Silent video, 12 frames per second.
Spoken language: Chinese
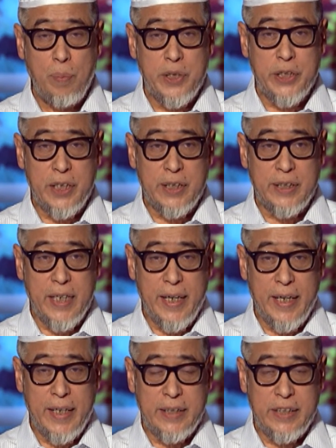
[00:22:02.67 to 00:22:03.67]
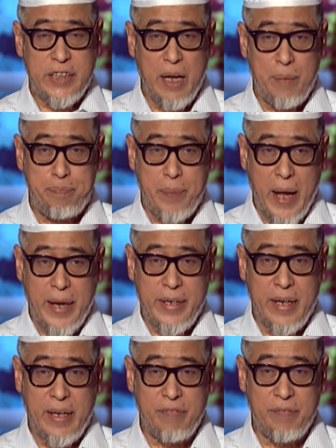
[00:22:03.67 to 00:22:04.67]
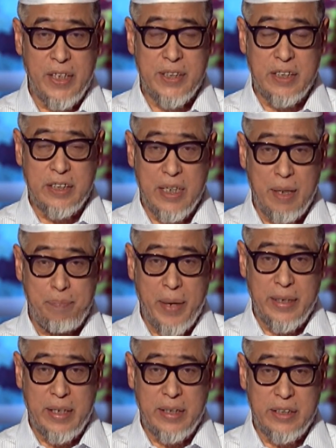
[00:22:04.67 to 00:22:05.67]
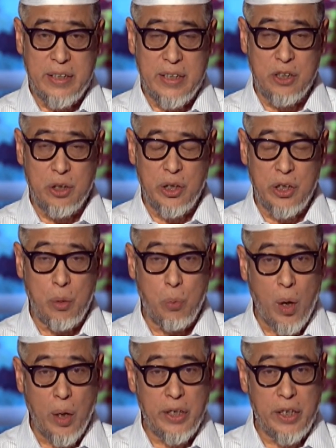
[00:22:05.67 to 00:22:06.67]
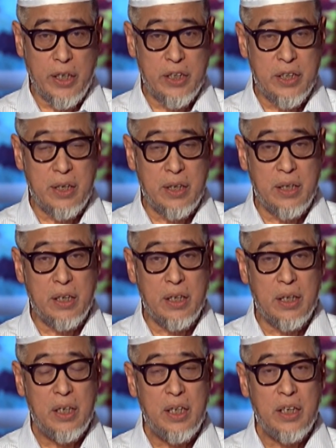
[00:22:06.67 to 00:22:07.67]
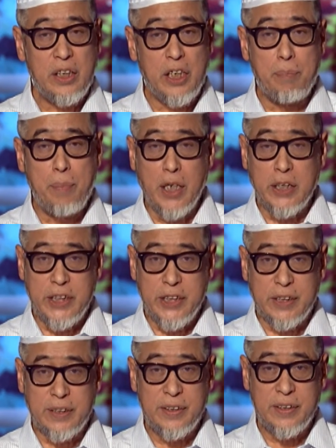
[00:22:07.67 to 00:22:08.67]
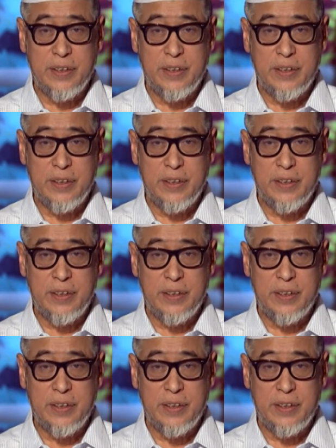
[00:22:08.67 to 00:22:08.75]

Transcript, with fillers: 我们圣人在前半年，维圣前半年接受的沃尔语是以梦境，